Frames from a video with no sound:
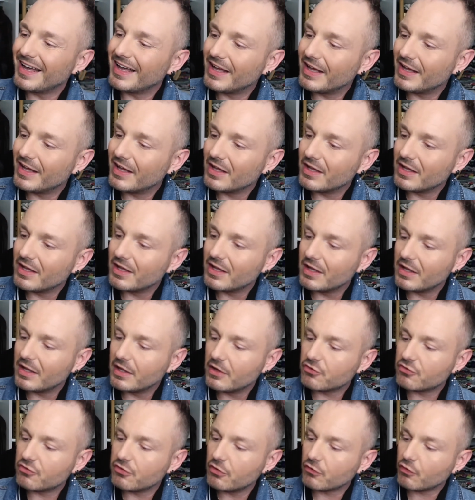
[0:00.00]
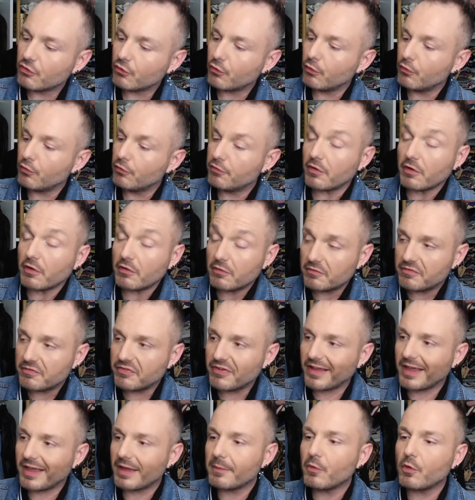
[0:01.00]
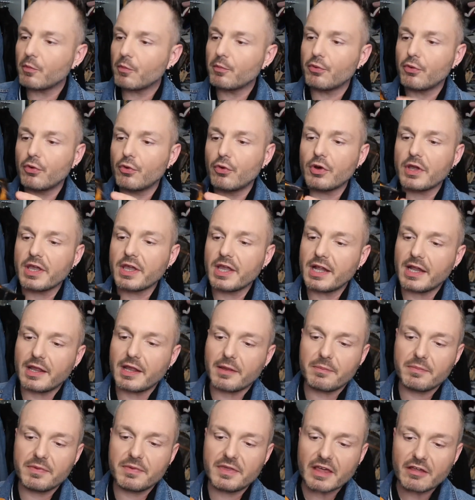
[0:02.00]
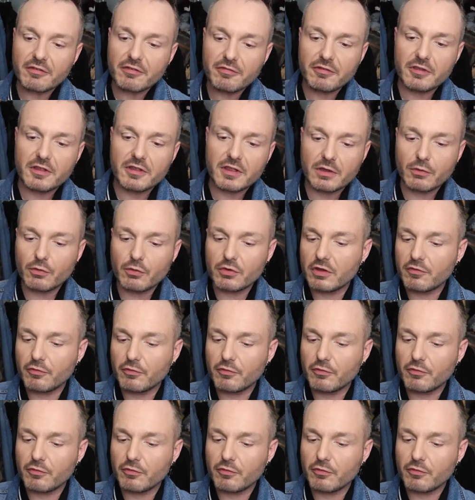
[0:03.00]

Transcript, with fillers: Euh, je le trouve vraiment beau, il est bien fini au